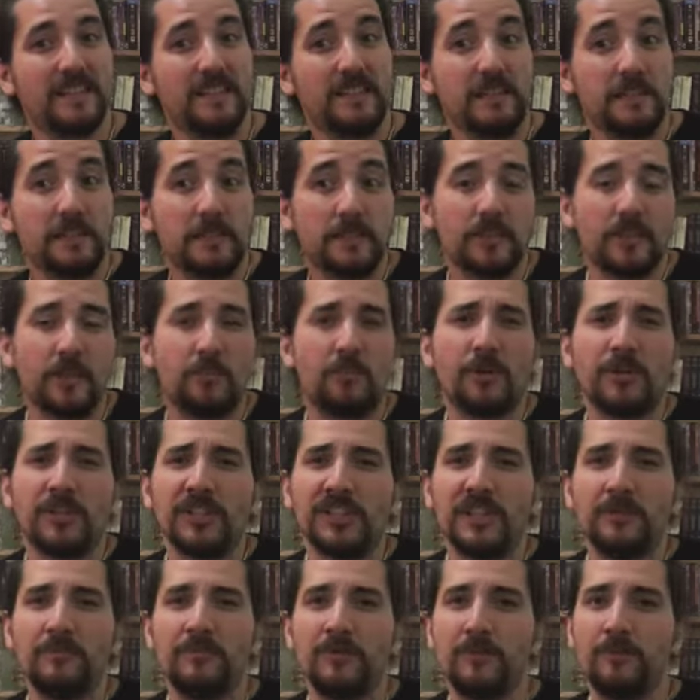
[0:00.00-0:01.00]
C'était pas
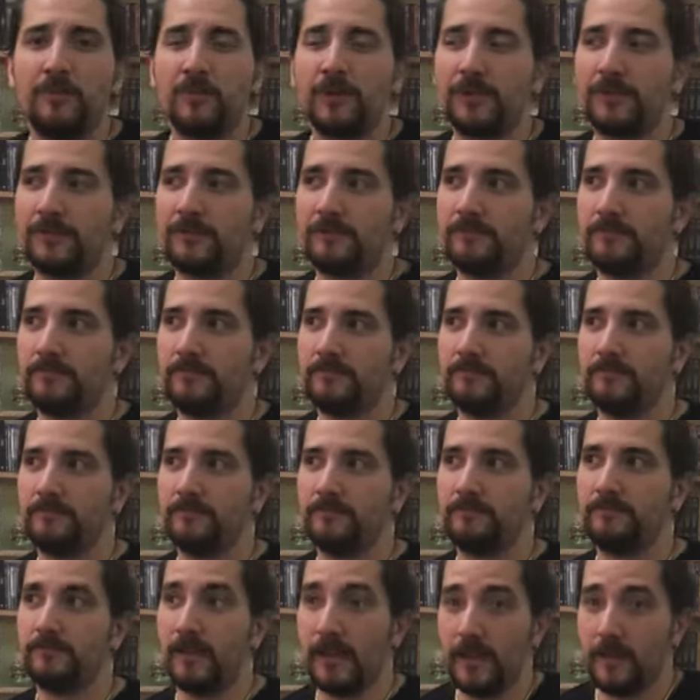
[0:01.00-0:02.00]
terrible comme plan.
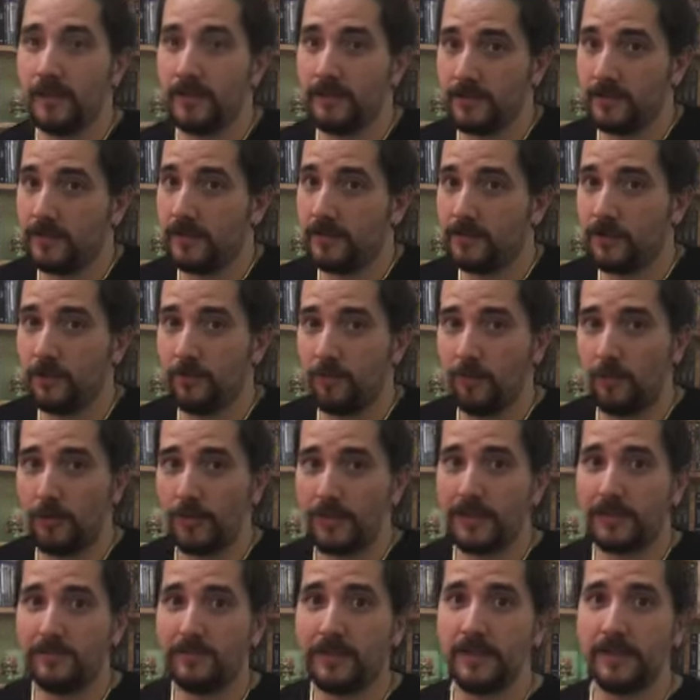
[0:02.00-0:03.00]
Mais c'était le seul plan
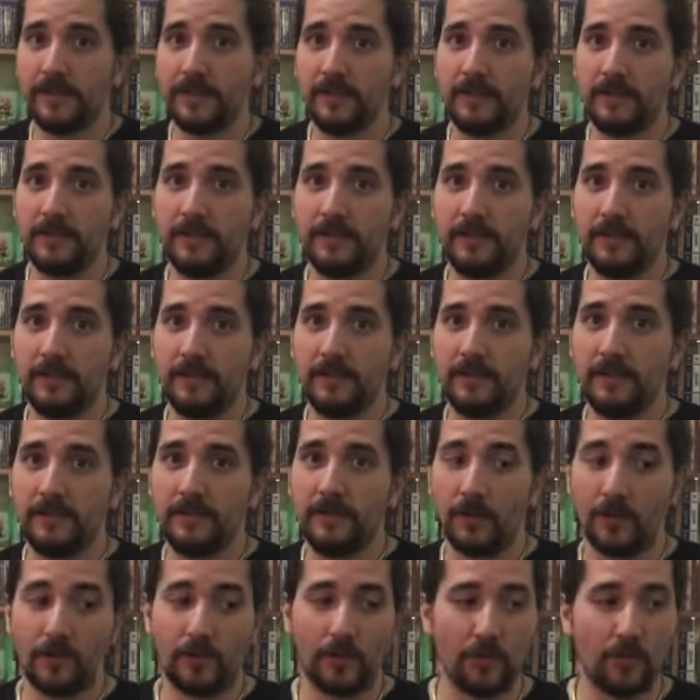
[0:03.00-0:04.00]
qu'ils avaient.
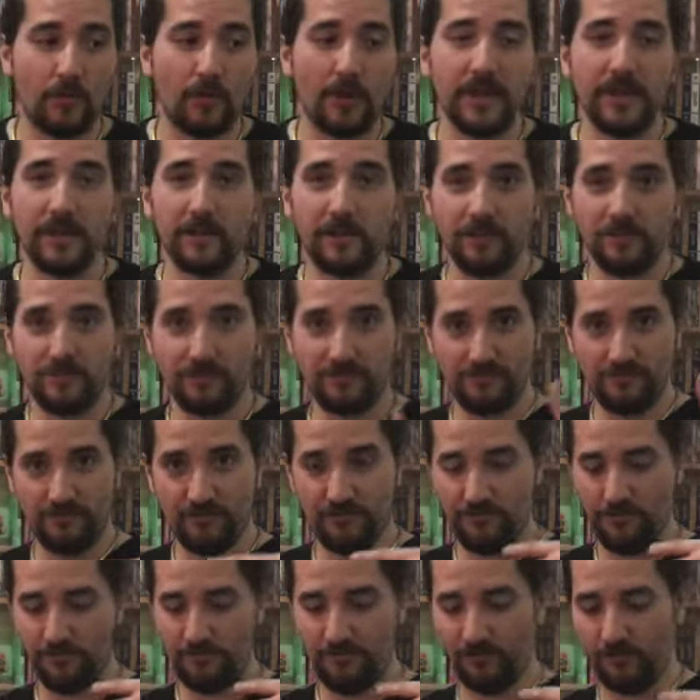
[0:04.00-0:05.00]
Alors quand le roi est
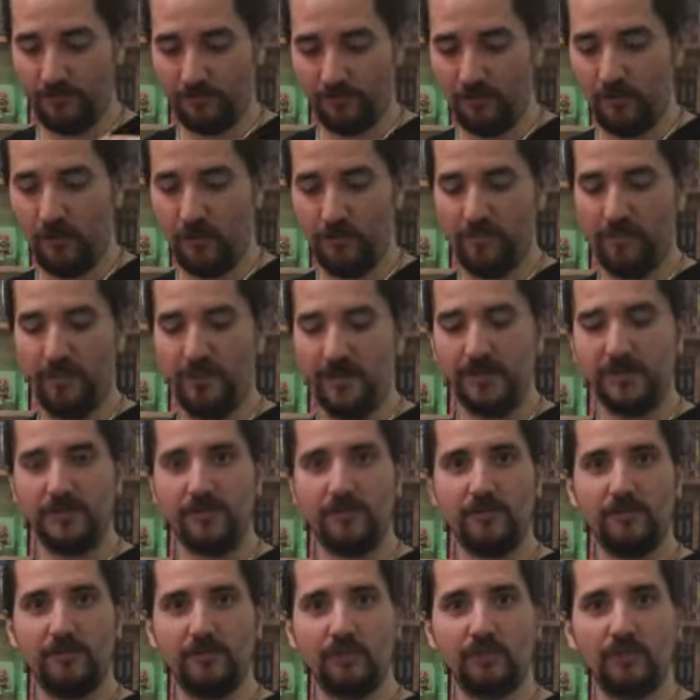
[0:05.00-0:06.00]
revenu trempé
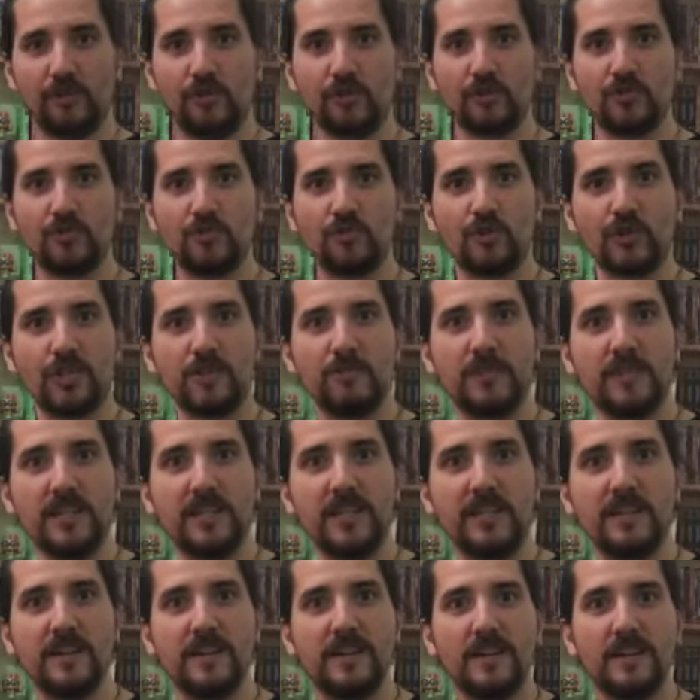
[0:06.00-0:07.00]
du sang de son
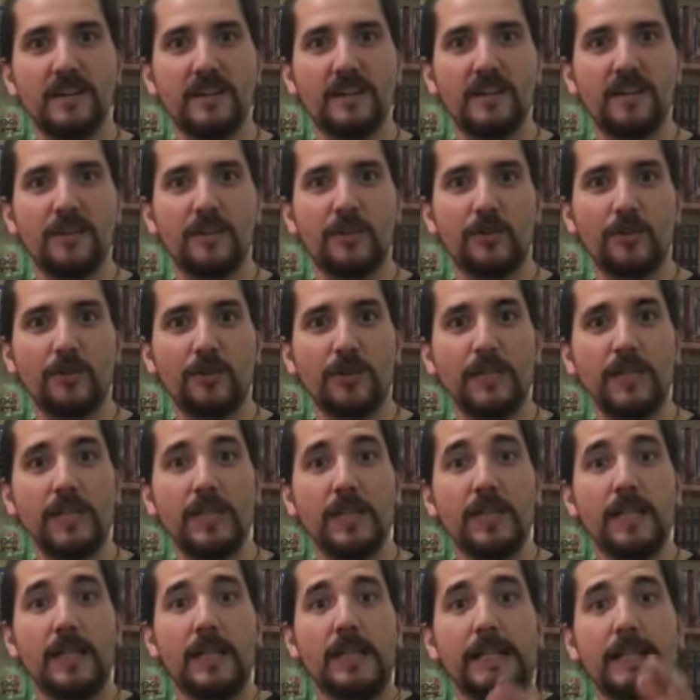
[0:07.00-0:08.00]
gibier, on lui a dit
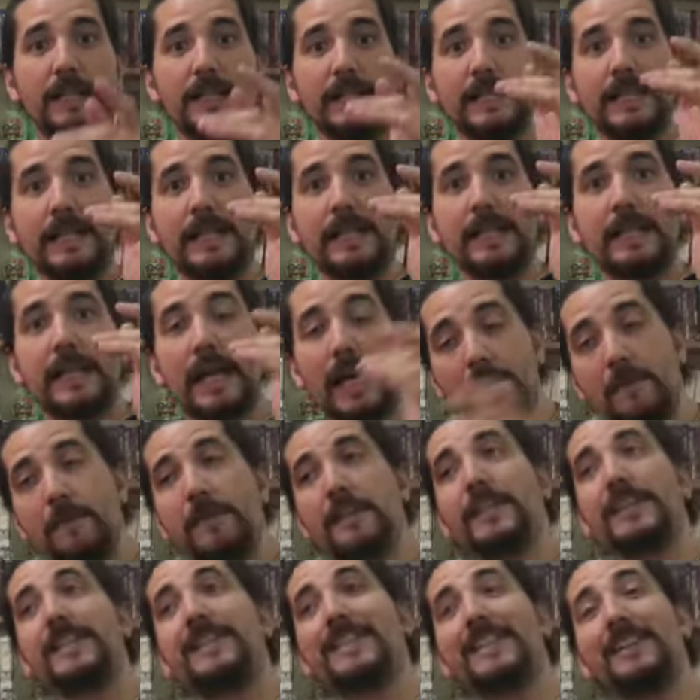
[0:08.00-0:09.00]
Ah
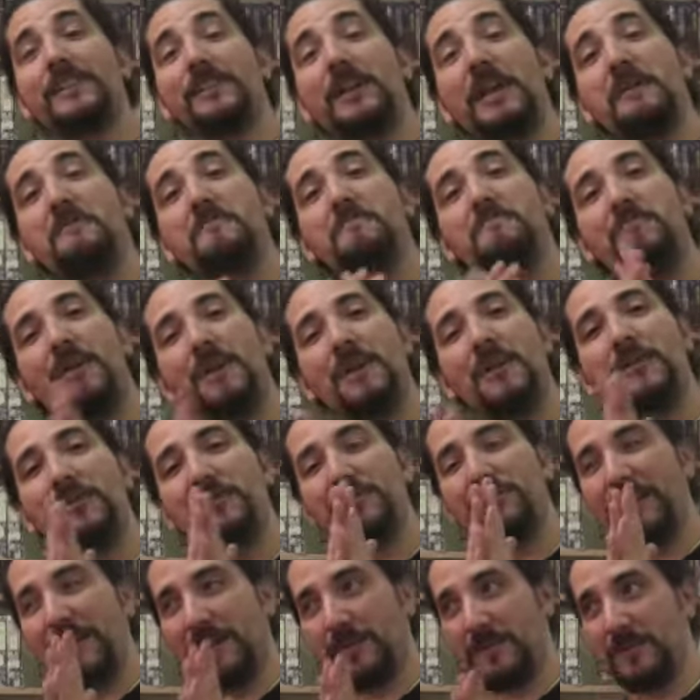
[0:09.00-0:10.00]
majesté, on a une bonne
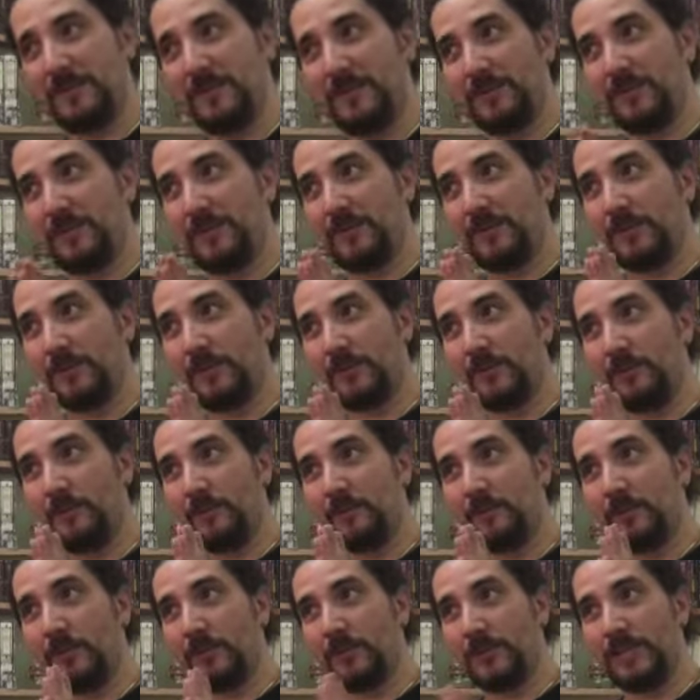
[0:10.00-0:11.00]
nouvelle.
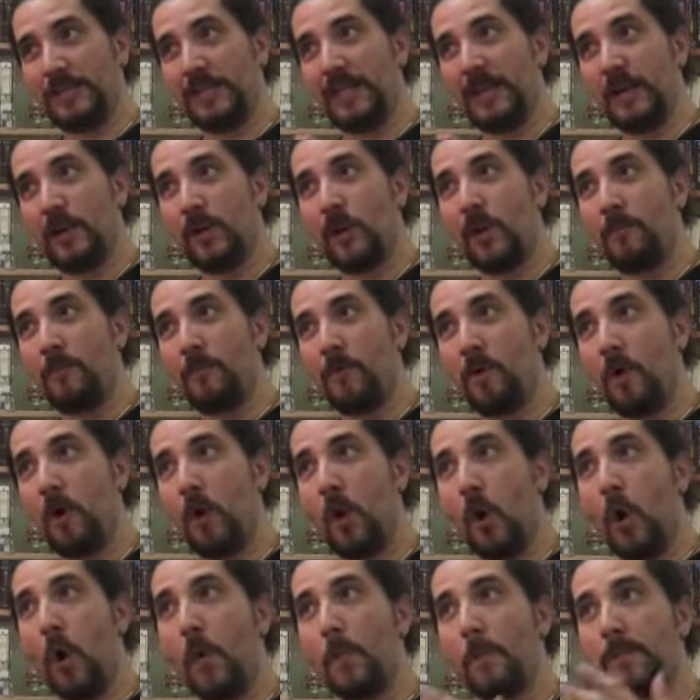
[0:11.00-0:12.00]
On, sait
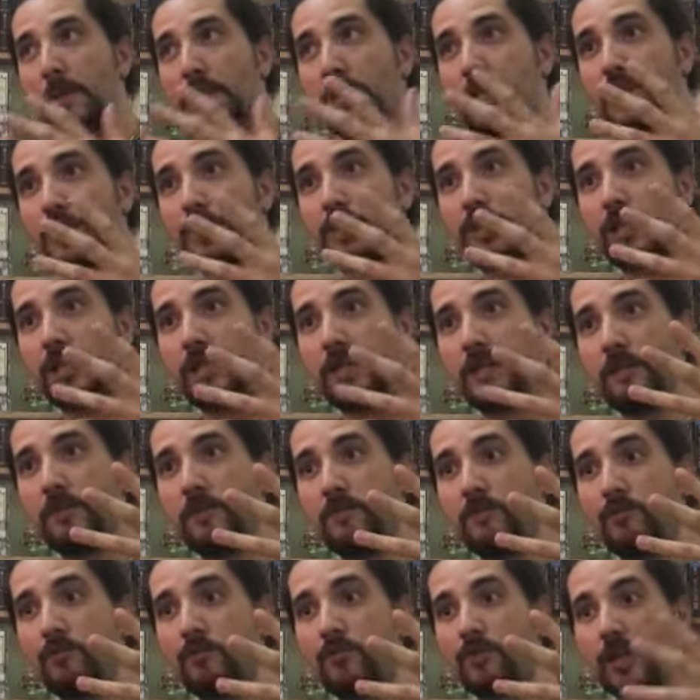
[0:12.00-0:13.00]
comment empêcher
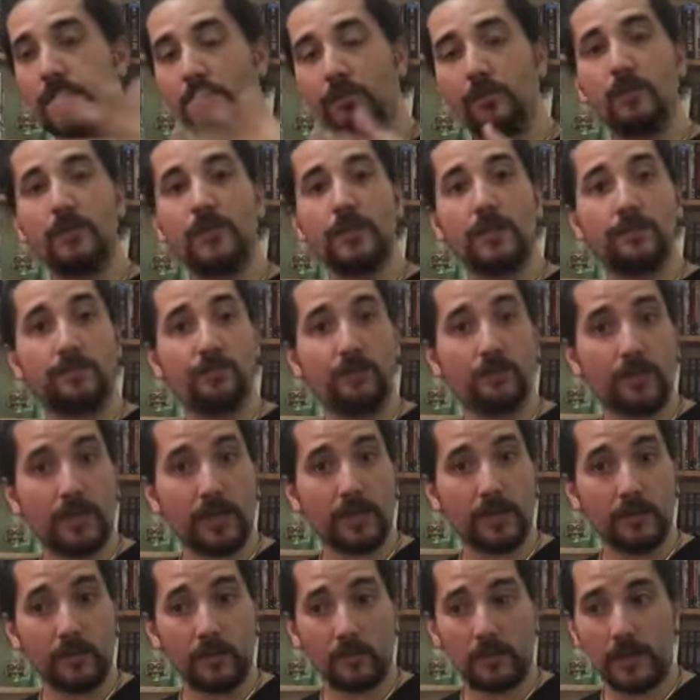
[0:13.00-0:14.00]
le château de s'effondrer
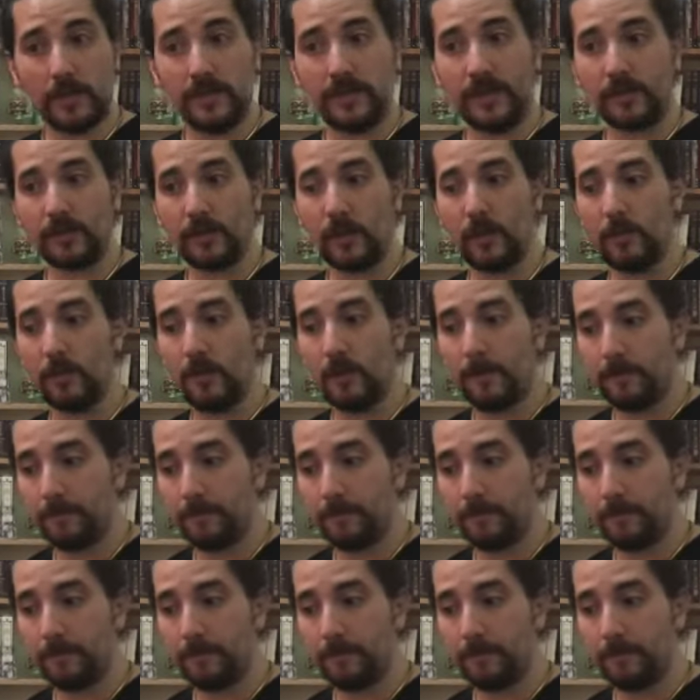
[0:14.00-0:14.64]
quand la terre tremble.